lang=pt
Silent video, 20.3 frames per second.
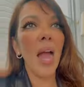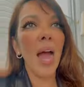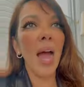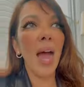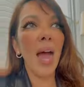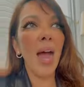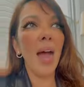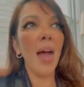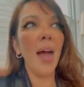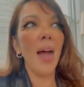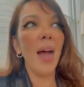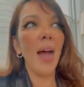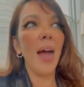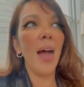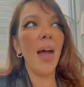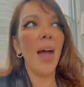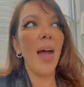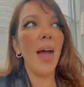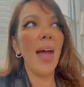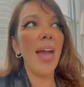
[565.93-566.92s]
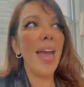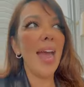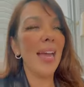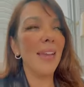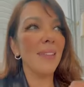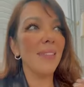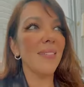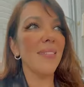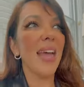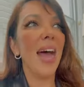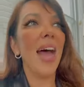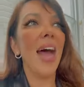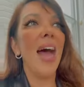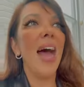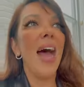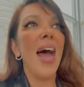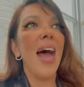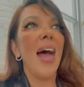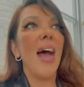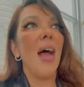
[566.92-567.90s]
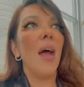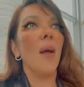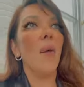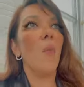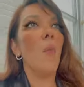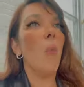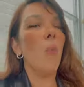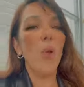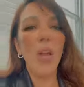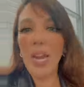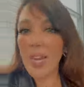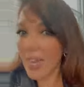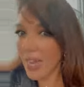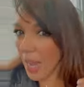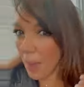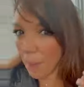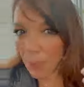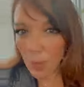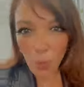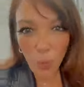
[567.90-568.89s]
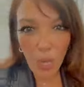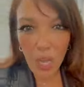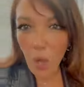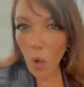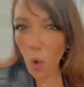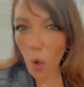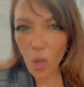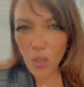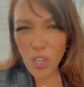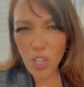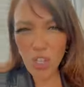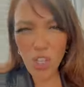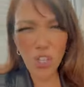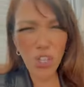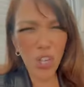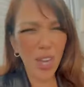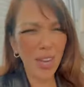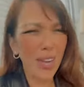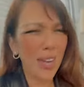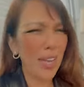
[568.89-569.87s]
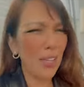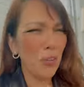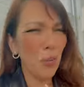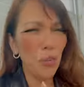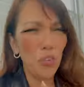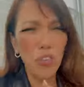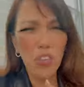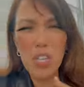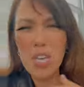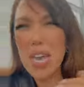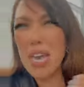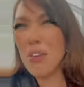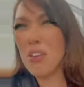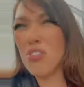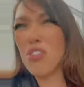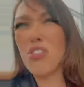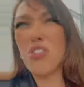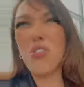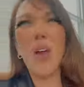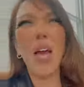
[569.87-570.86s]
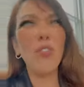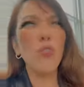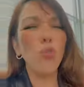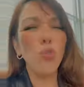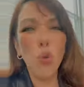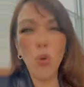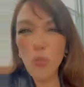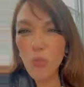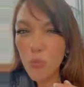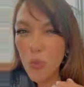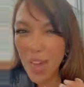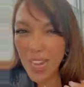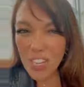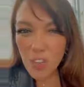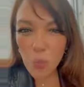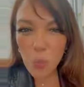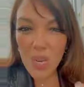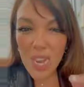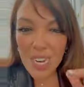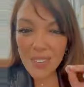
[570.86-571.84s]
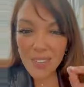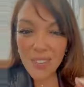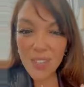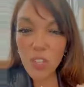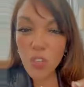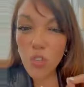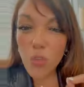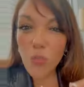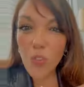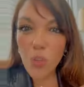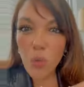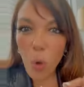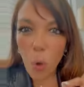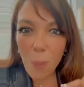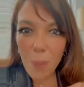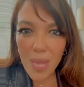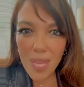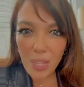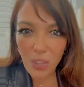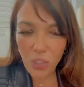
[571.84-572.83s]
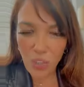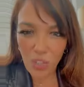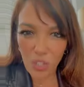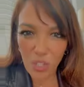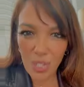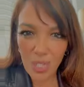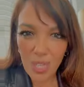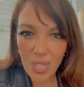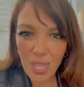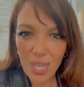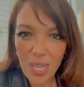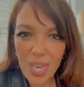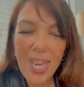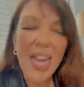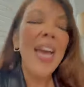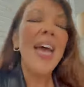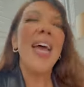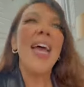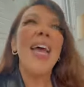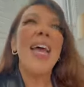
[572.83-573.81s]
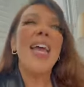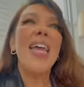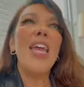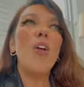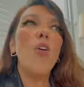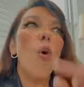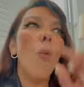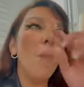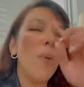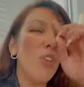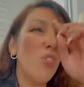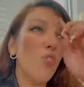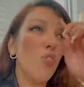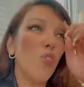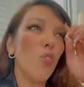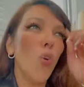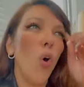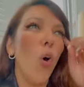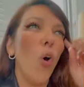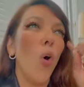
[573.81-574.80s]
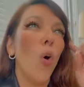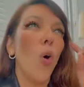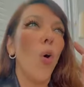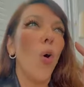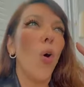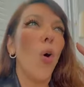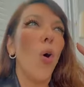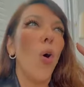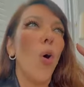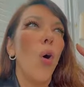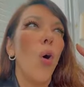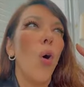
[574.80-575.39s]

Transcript: a, a, a, a, realizar eh, uma mulher que quer abrir um negócio. A gente arrecadou dinheiro, a gente ajudou várias mulheres individualmente. E começou